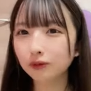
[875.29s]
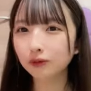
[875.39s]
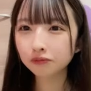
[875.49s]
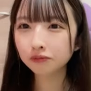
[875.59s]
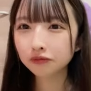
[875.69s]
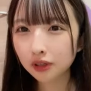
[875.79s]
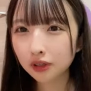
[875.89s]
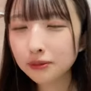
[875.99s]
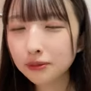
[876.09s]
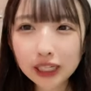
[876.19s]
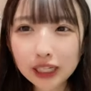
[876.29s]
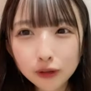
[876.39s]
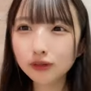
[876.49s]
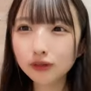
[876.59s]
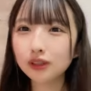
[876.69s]
「はい」っ
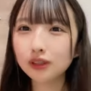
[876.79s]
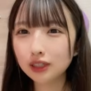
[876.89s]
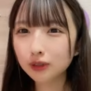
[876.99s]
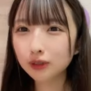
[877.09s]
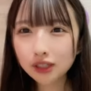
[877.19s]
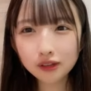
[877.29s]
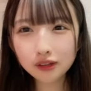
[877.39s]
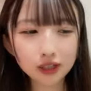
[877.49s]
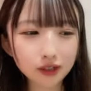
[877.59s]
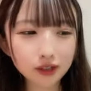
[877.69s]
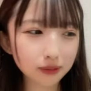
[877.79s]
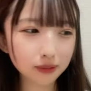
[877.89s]
て昨日はごめんなさい、